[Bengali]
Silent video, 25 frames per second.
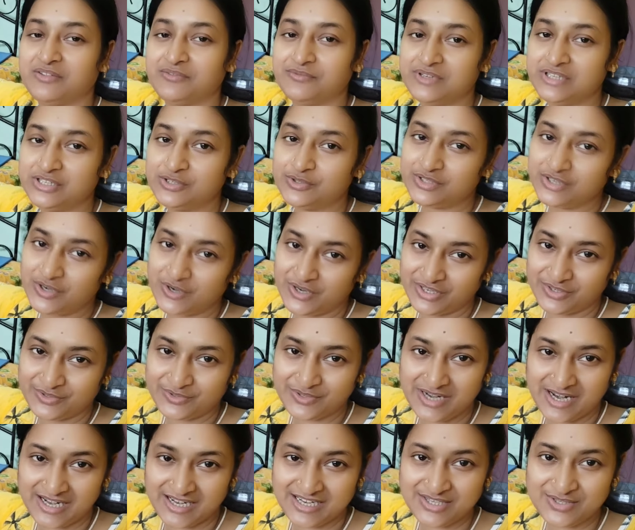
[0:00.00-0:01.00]
ভিডিওটা
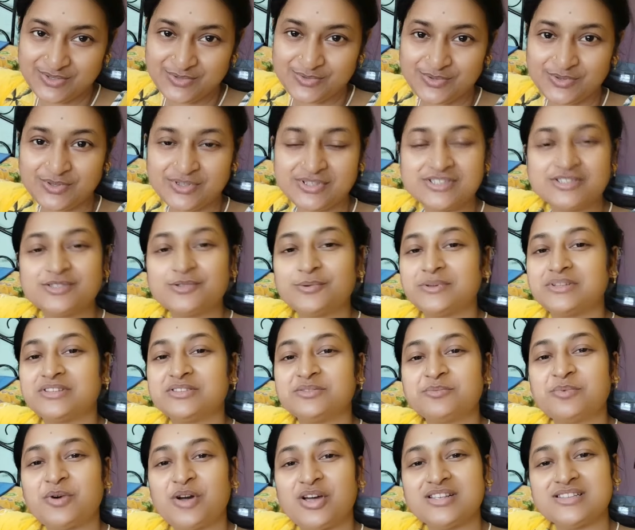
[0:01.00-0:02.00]
অনেকক্ষণ আগেই শুরু করেছি তোমার
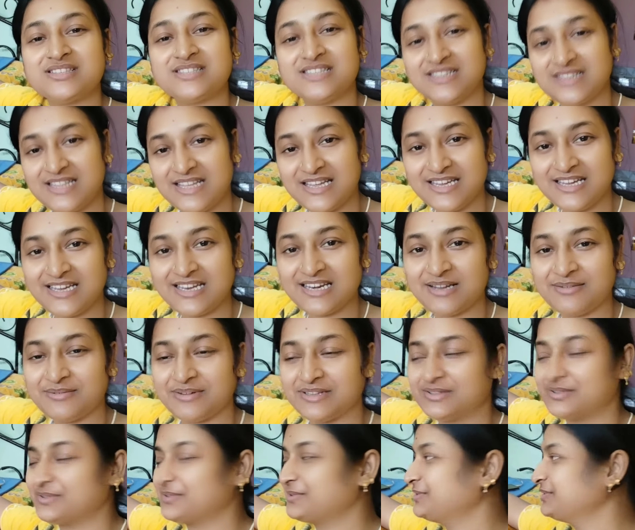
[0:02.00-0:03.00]
তো ভয়েস দিতেই গেলাম
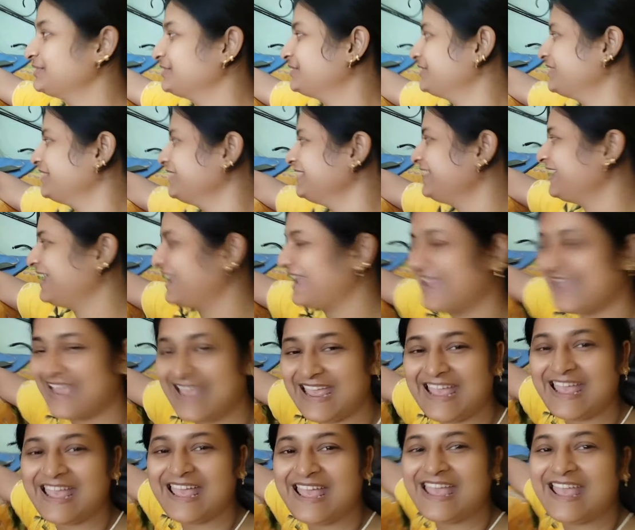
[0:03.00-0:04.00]
এতক্ষণ ধরে
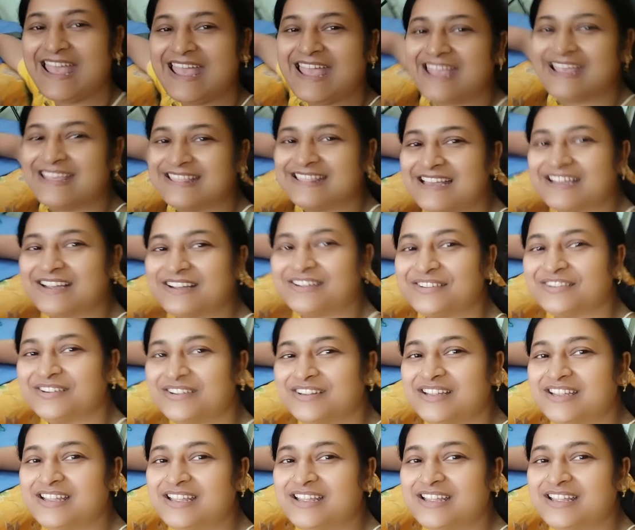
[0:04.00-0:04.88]
হ্যাঁ দেখো